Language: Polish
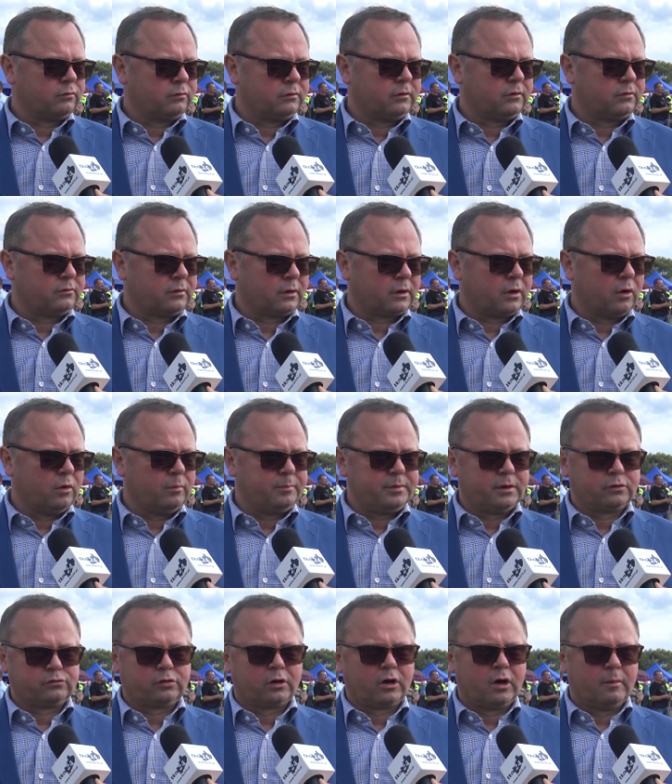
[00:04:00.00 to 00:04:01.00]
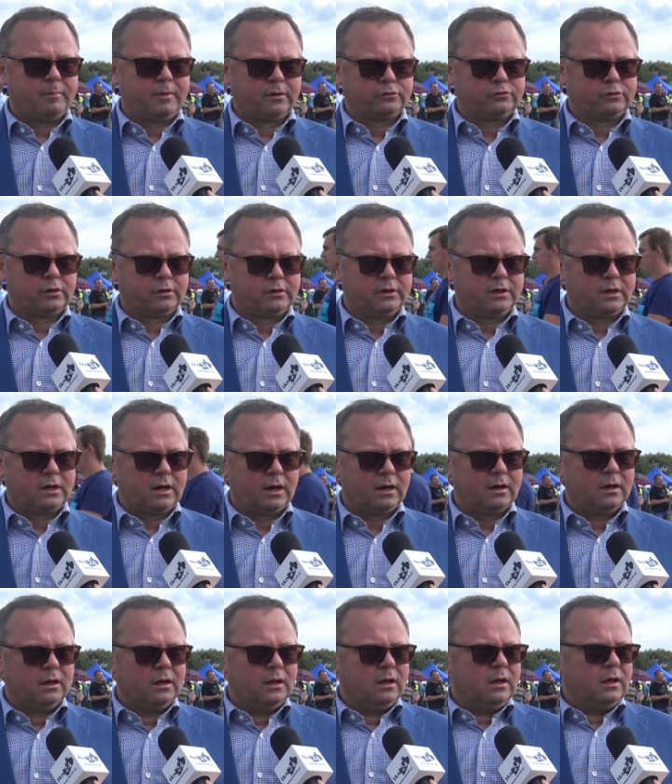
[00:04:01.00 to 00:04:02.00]
21
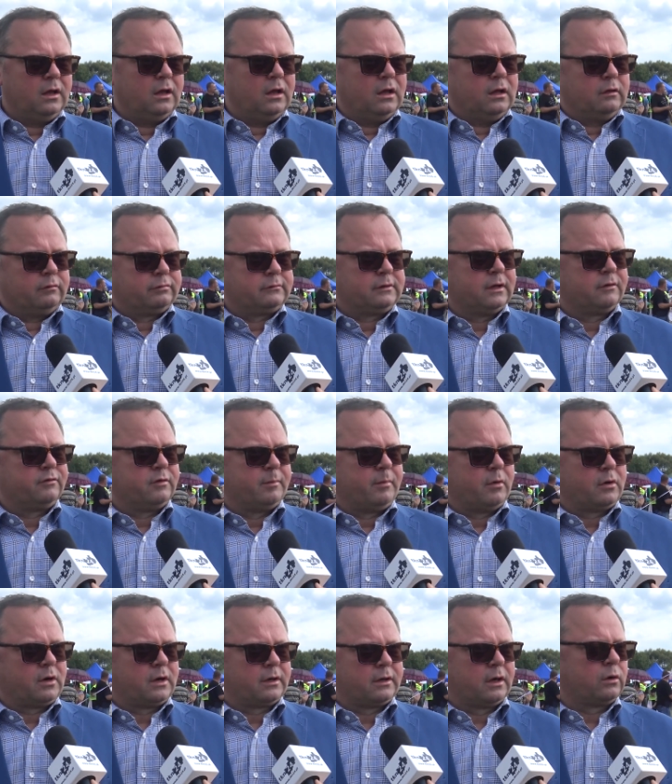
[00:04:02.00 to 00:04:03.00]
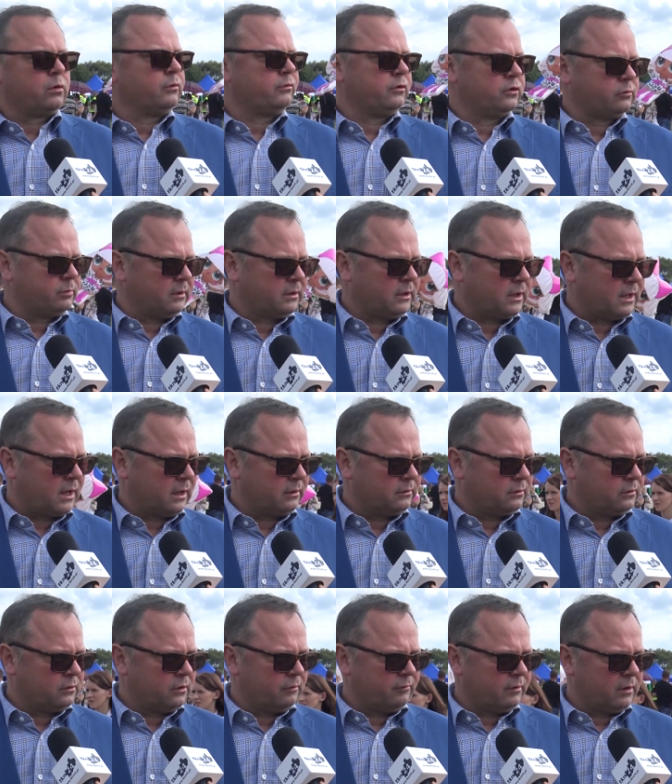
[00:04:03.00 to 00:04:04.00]
października. W tych wyborach ja również będę
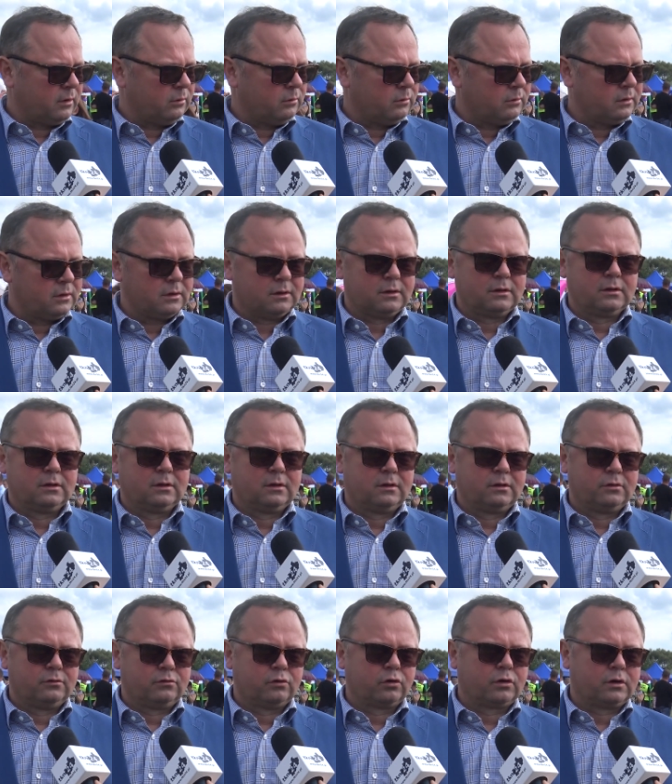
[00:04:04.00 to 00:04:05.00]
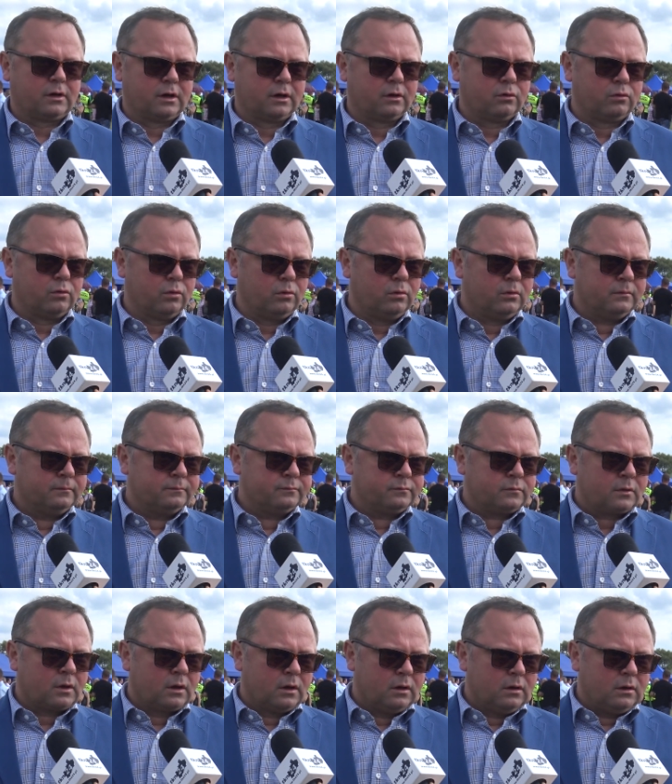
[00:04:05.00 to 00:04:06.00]
kandydował e, z okręgu
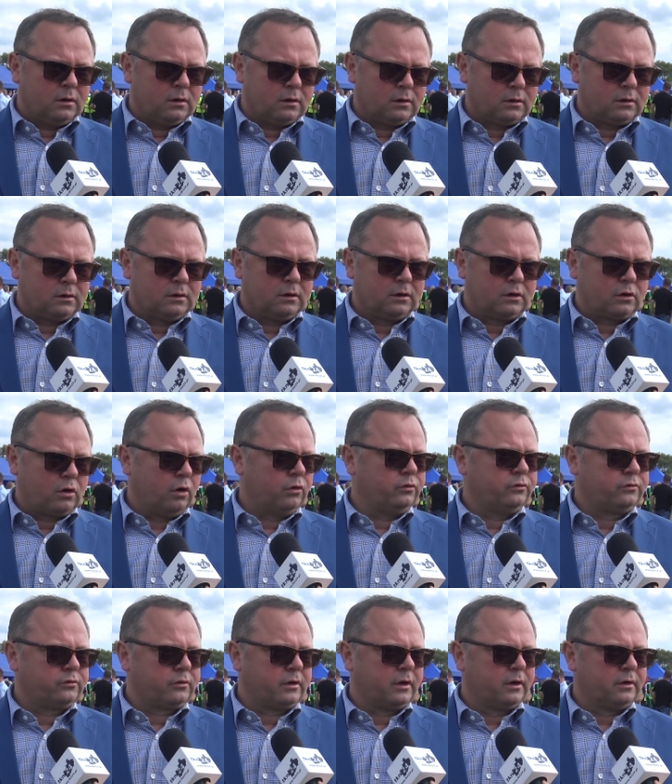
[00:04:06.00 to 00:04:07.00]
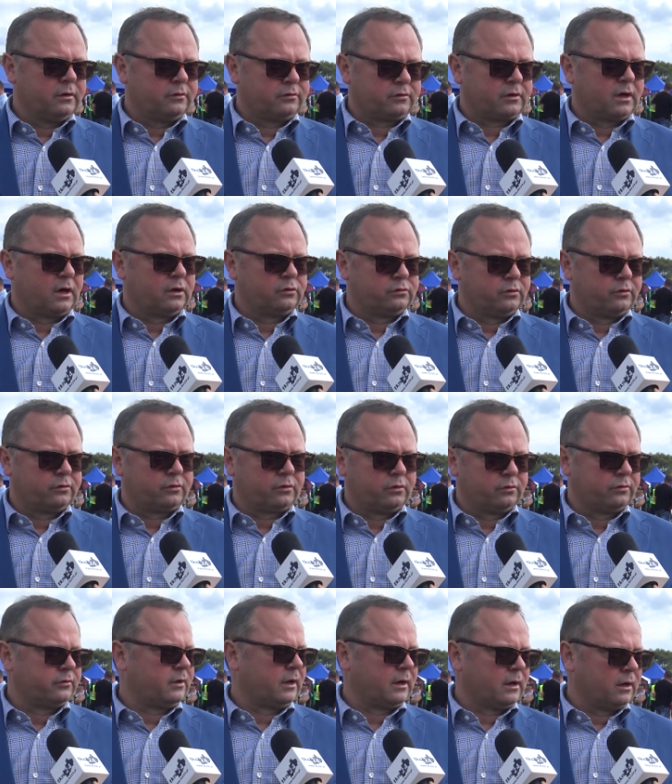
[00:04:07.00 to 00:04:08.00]
e, Końskie,
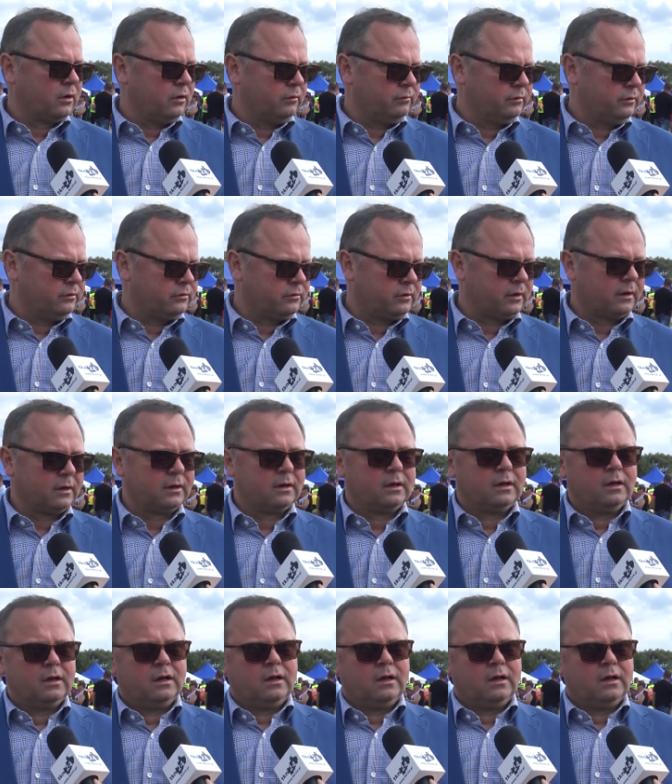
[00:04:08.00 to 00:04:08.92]
Skarżysko, Starachowice.